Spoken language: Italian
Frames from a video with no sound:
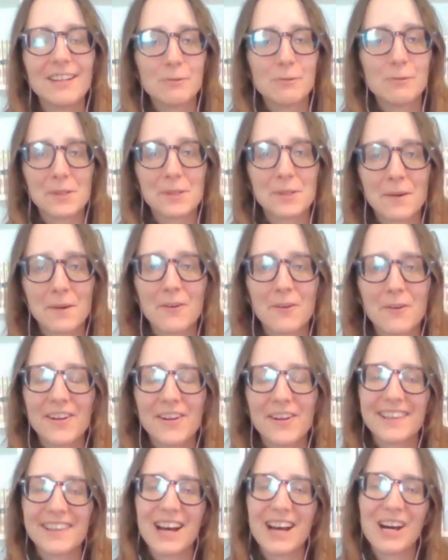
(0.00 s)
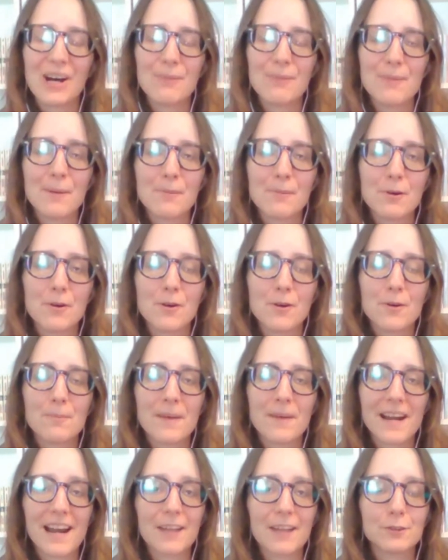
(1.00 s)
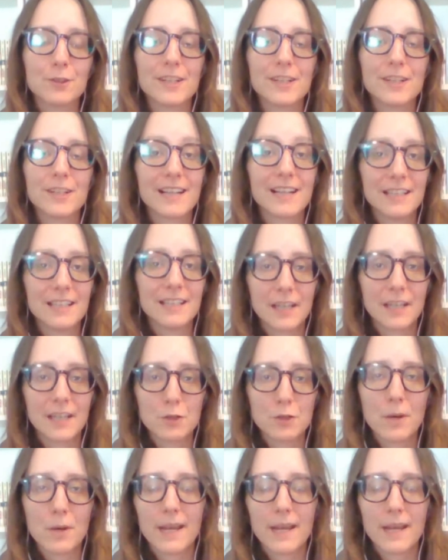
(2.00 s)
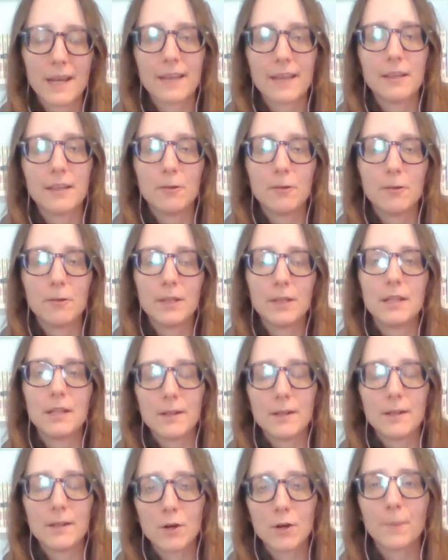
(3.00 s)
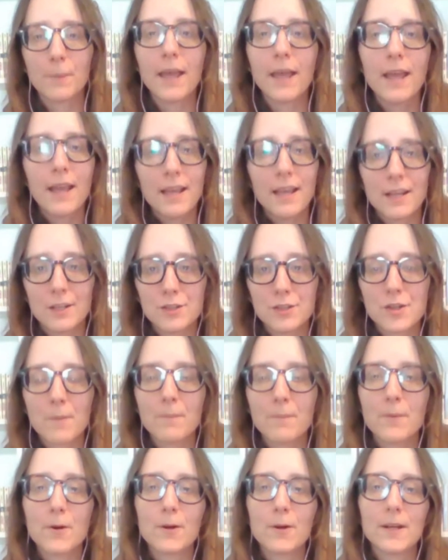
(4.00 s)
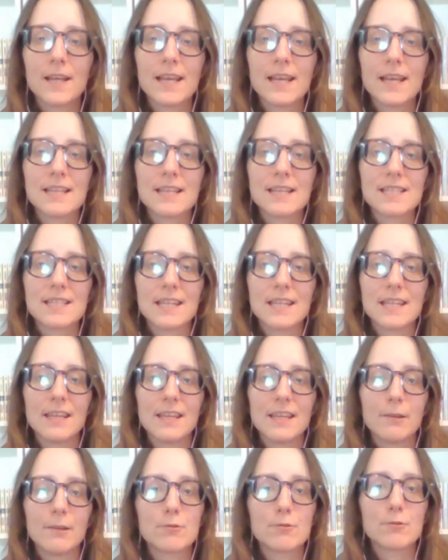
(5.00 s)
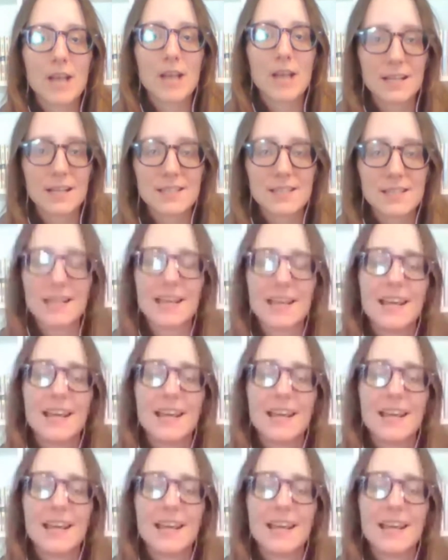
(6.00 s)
L'ultima volta abbiamo parlato del calendario Wareki, quindi di come in Giappone si usasse